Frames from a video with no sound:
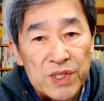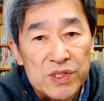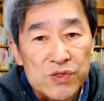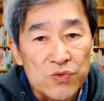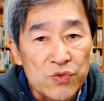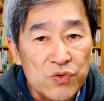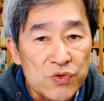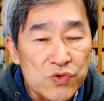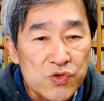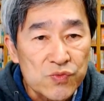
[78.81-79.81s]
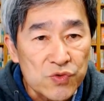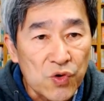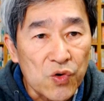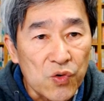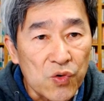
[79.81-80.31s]
その YouTube
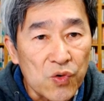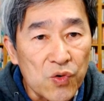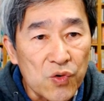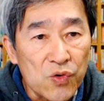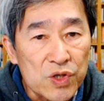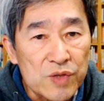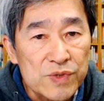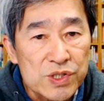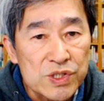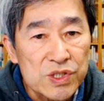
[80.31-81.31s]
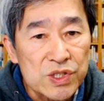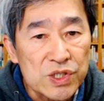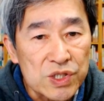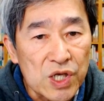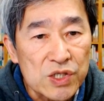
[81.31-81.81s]
の厳
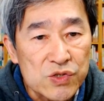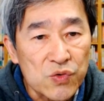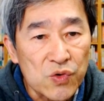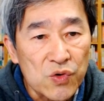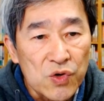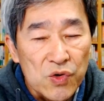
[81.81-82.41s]
しい現状